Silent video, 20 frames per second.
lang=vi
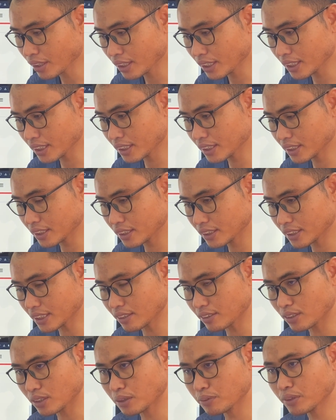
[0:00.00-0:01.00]
hay
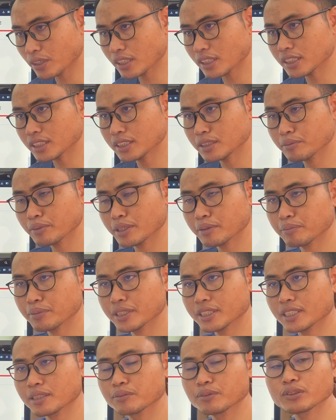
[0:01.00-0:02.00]
từng cổ vọt lư miền
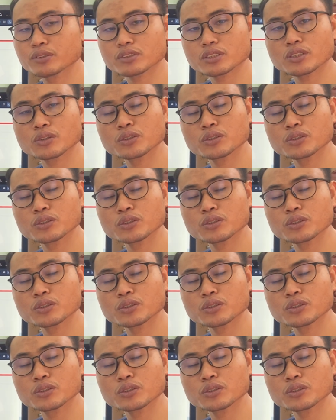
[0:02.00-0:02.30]
bị thà vùng tôi